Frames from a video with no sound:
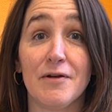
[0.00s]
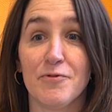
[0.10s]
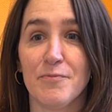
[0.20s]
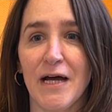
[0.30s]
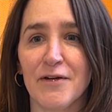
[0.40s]

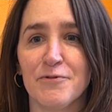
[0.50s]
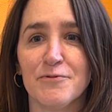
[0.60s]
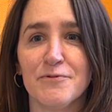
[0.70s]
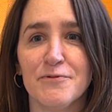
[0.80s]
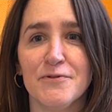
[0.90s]
euh,
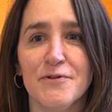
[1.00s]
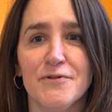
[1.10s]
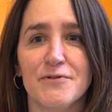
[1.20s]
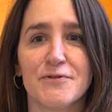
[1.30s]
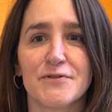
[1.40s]
Marion,
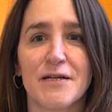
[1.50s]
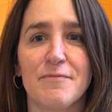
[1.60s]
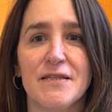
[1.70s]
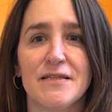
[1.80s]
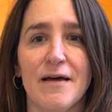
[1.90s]
euh,
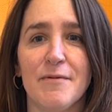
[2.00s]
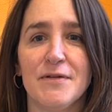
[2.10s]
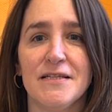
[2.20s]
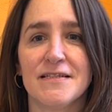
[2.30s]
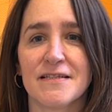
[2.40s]
j'habite à
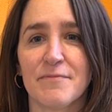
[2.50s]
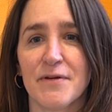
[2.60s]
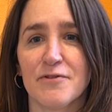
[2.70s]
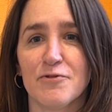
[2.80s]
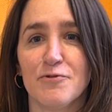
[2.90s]

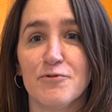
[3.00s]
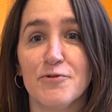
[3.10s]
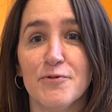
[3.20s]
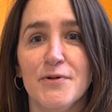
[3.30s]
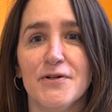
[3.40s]
Ménil-Saint-Père dans
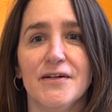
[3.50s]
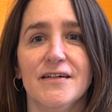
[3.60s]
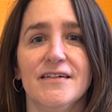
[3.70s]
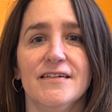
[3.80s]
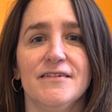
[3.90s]
l'Aube,
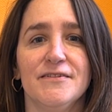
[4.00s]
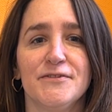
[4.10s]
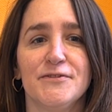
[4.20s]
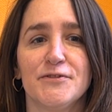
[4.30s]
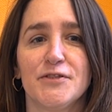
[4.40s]

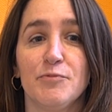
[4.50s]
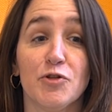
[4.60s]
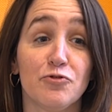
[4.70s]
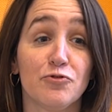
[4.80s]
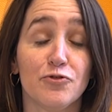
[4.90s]
euh, j'ai
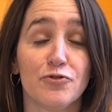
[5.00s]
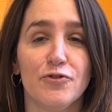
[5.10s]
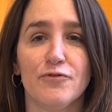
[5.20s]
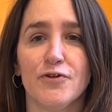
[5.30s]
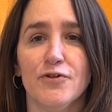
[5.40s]
bientôt
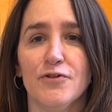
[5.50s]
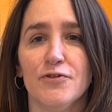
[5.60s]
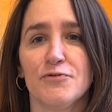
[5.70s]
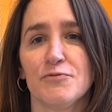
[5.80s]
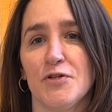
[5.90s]
39
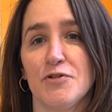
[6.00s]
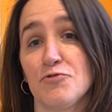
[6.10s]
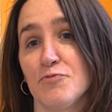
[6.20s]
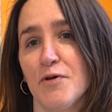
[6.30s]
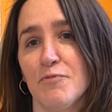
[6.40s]
ans et
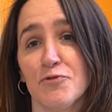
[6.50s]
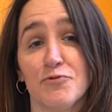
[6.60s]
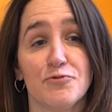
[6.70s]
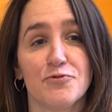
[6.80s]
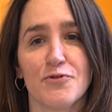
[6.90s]
je suis maman
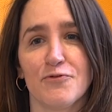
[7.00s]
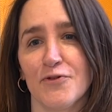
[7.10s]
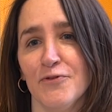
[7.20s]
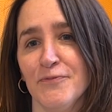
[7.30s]
de deux enfants.